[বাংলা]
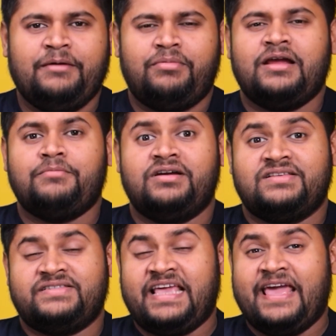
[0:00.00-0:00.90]
এবার আমরা
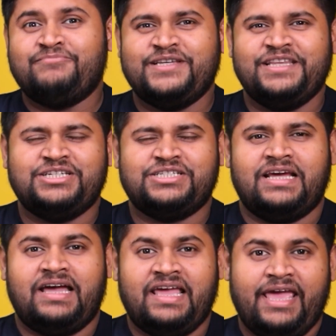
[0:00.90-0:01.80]
সেম
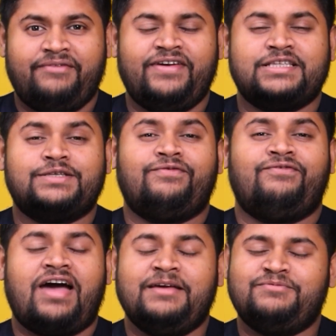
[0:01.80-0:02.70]
জিনিসটা এফ এক্স
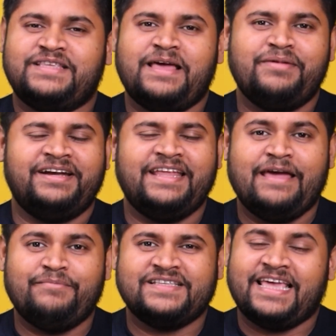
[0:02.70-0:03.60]
ফাইভ সেভেন্টি
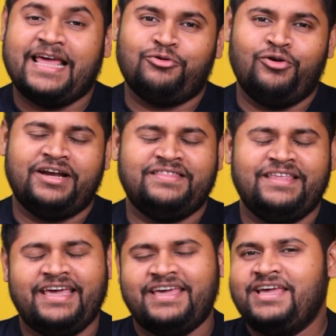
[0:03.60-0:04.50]
এম এস ক্যালকুলেটার
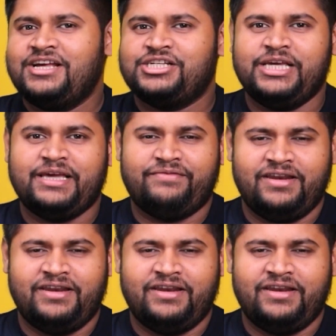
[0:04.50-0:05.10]
দিয়ে শিখে